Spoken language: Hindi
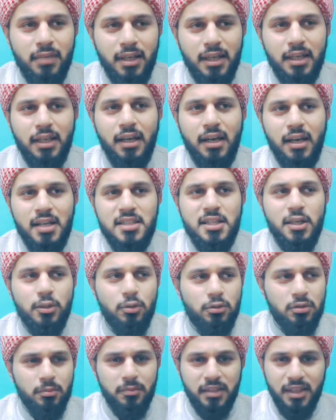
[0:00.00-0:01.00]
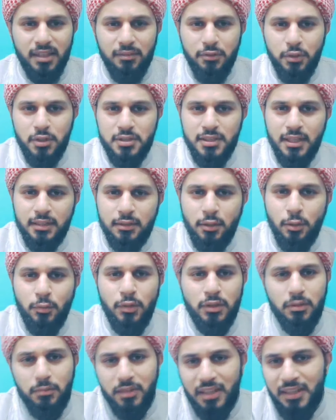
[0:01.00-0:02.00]
में अगर करना चाहता हूँ तो बरेलवी के साथ
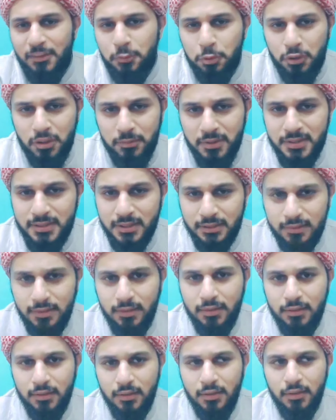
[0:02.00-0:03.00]
करूंगा तो बरेलवी तो नहीं बन सकता